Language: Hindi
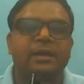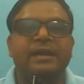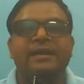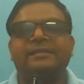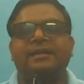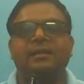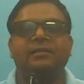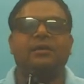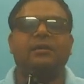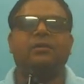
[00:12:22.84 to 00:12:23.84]
कि इसके
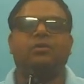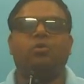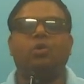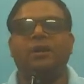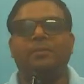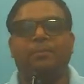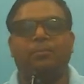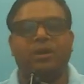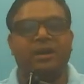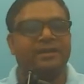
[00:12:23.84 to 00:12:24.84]
अंदर कोई भी
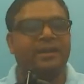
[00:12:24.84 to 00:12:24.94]
पुराना